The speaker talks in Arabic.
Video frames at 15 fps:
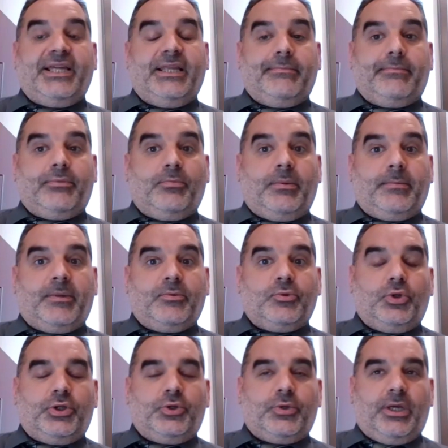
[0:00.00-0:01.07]
نحن ربما
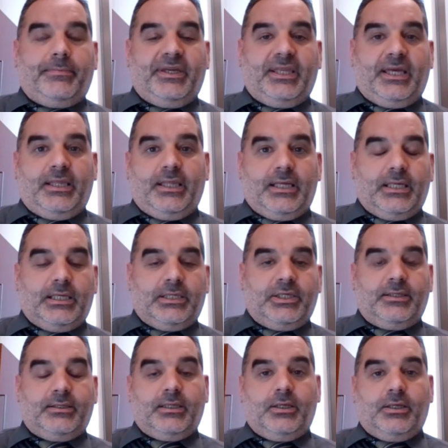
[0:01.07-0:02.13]
موضوع شوي بعيد عن
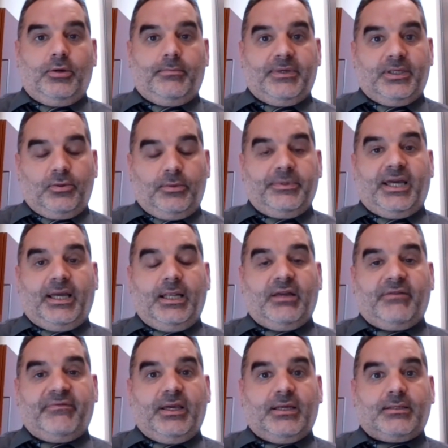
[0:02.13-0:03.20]
جلسة اليوم بس هو
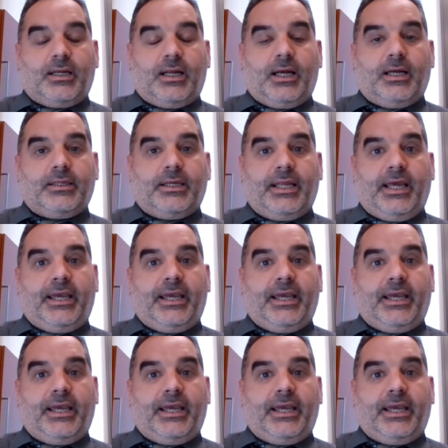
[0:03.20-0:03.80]
بيتعلق فيها صراحة